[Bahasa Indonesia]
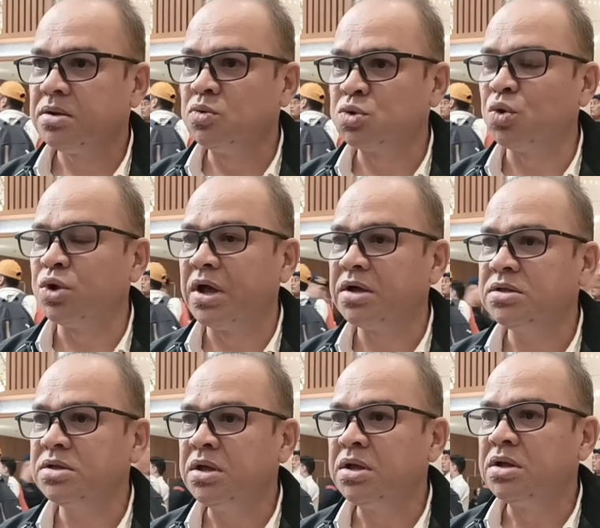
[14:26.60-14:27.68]
untuk yang
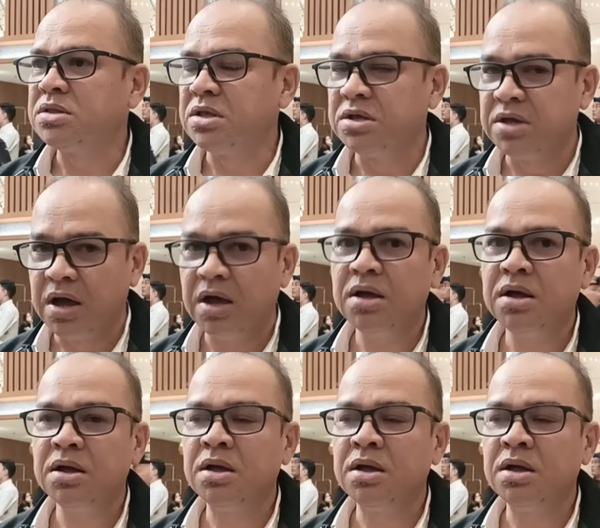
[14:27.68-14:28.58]
tiga